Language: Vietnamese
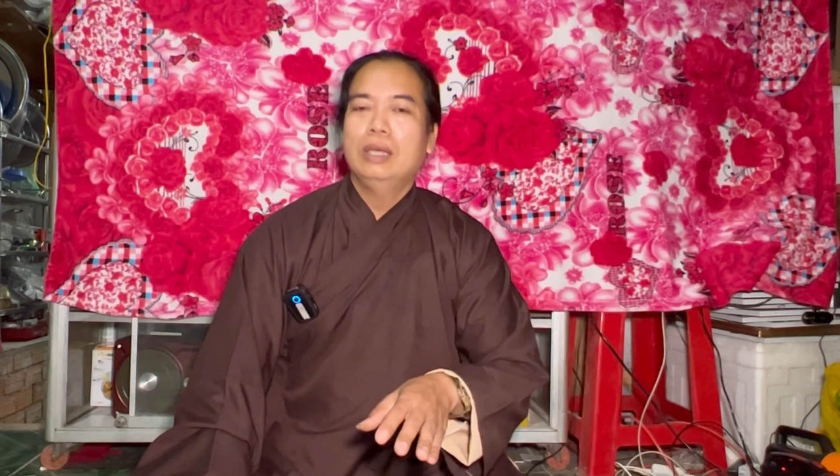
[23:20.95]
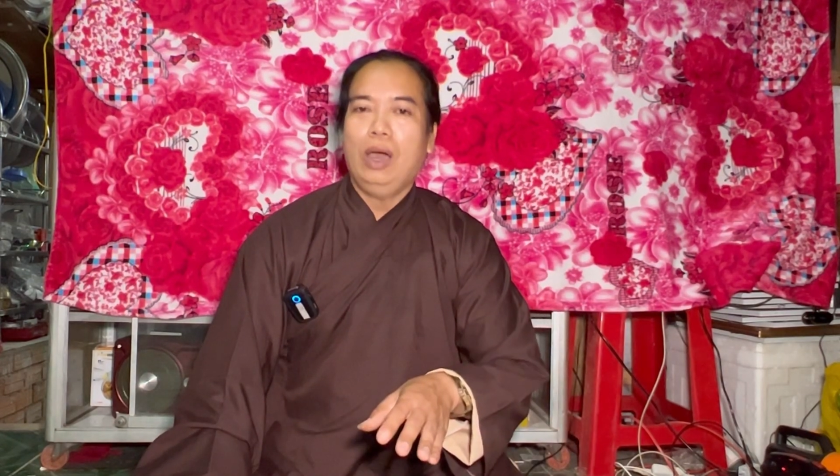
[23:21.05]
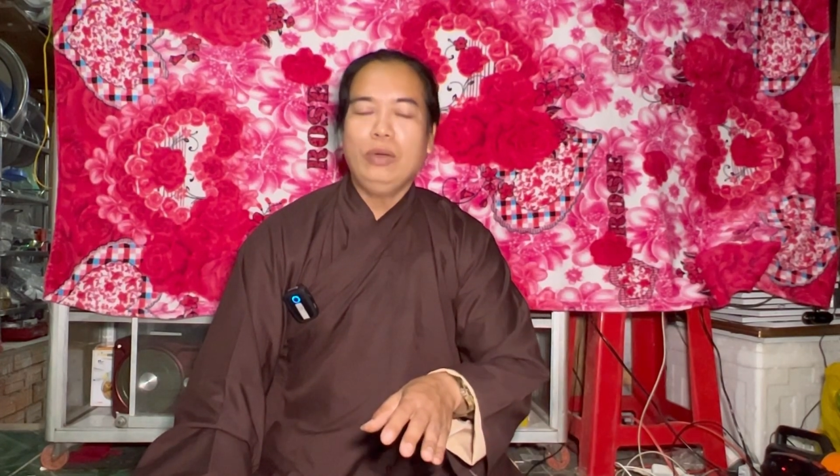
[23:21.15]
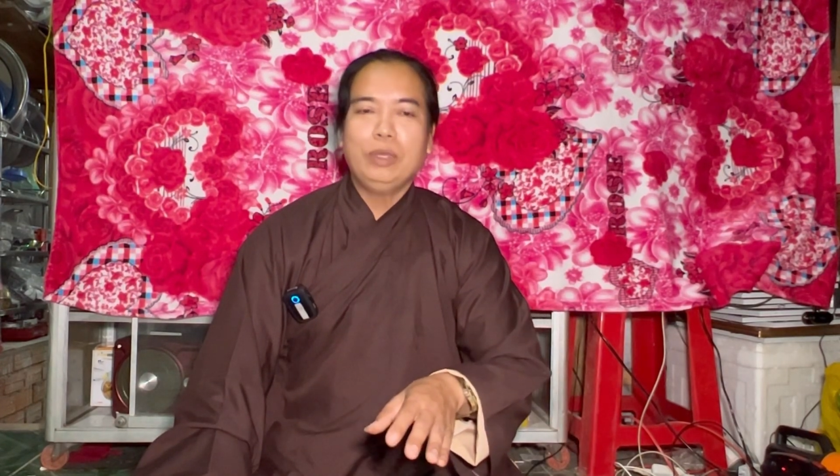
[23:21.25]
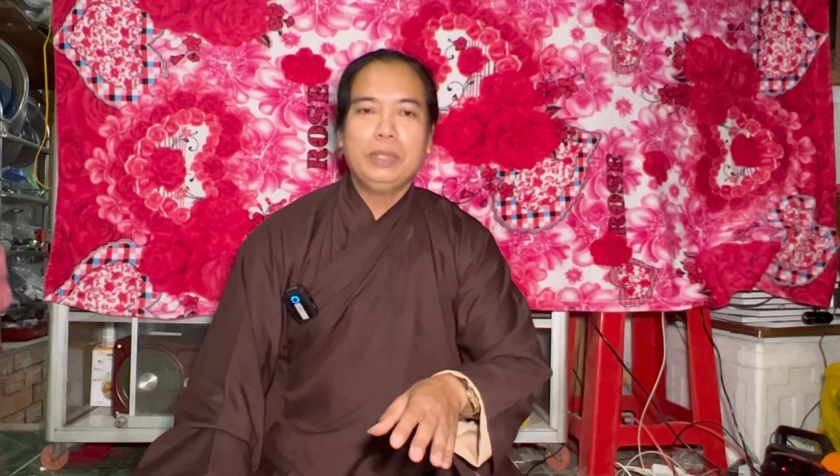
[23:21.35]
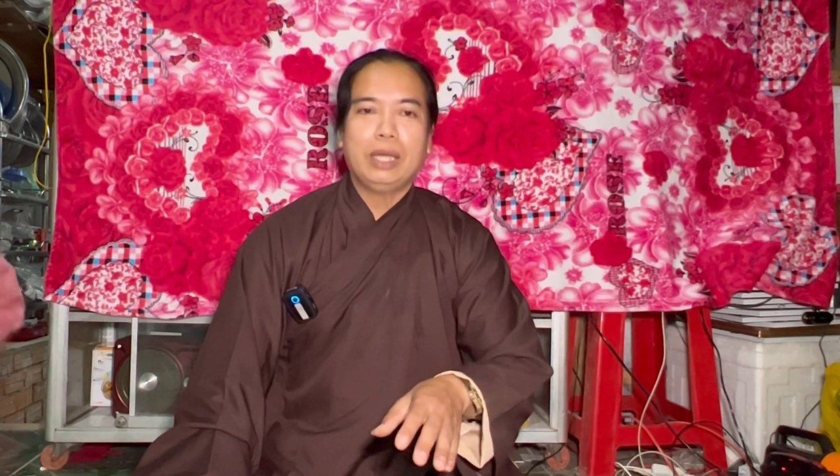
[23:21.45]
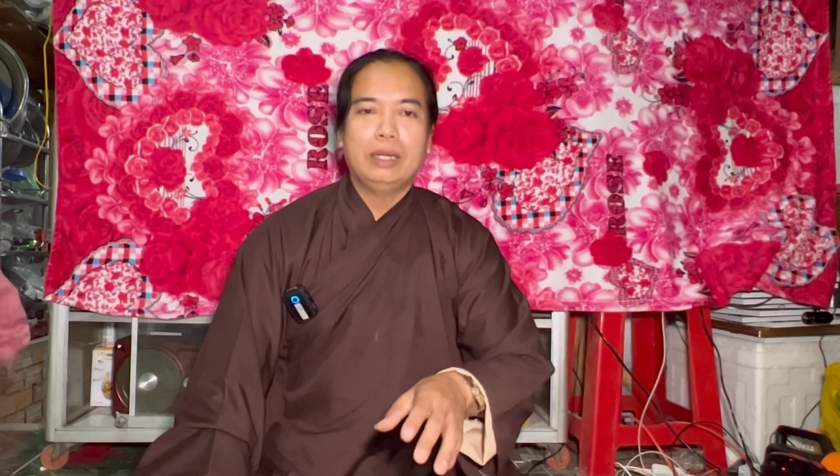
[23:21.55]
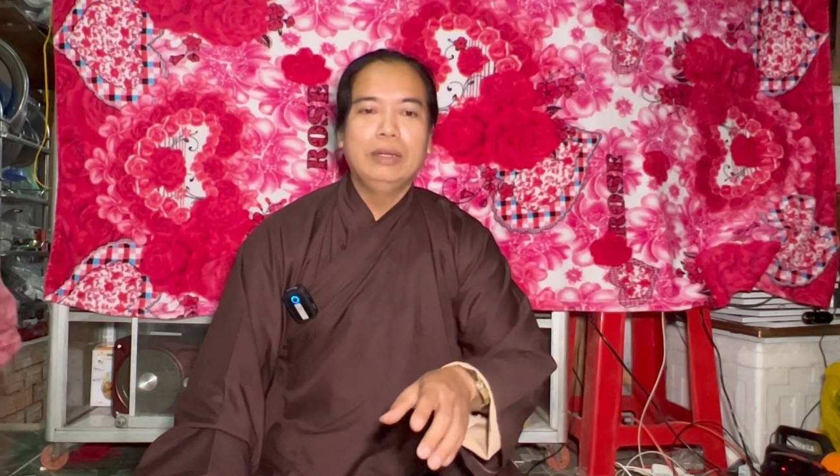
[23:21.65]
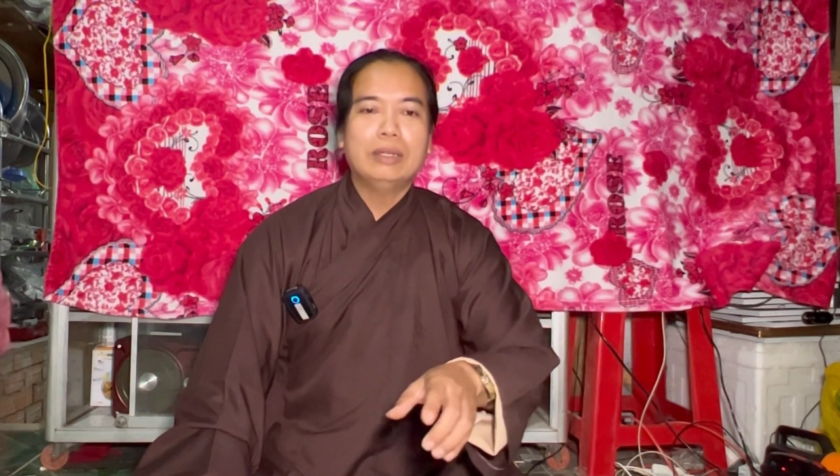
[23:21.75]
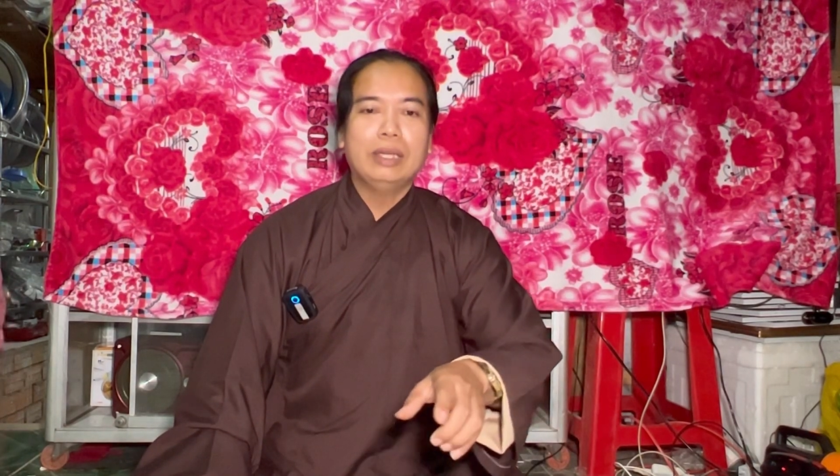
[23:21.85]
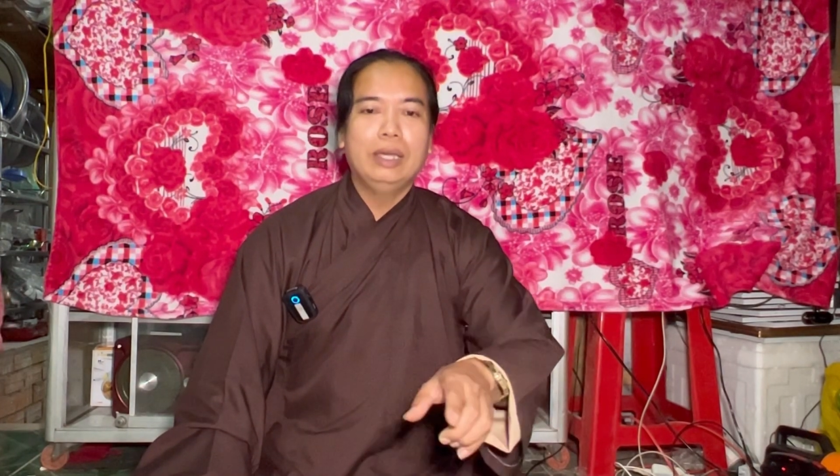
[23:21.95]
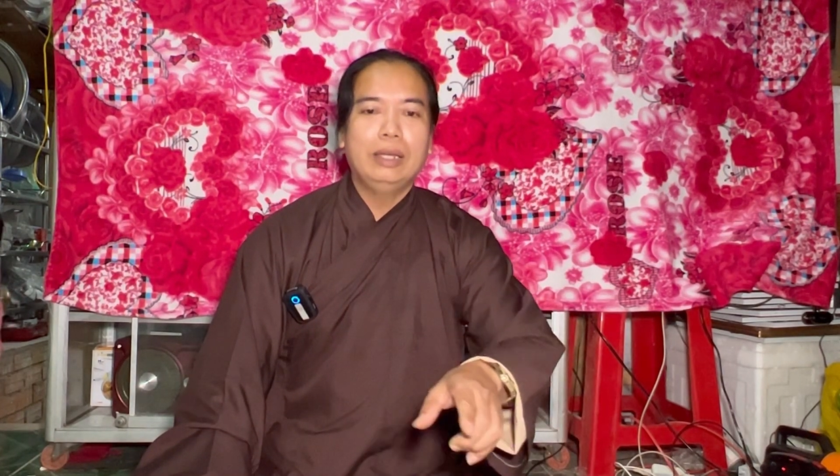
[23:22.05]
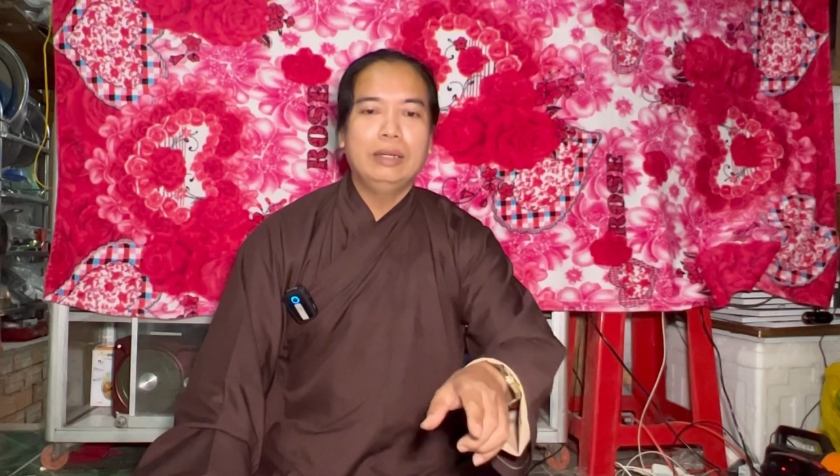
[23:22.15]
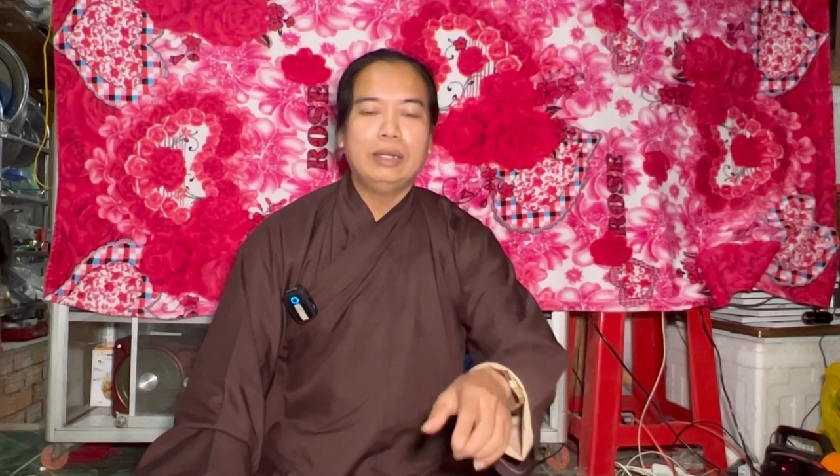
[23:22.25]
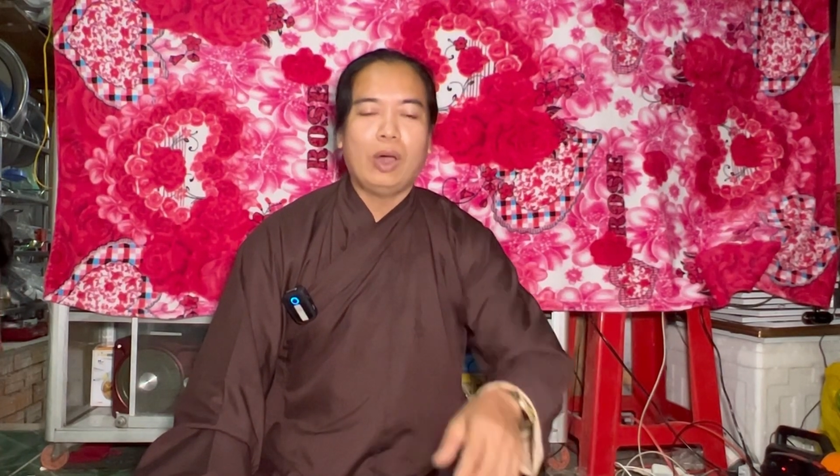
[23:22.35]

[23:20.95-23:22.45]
hỏi chứ bây giờ nước kia lửa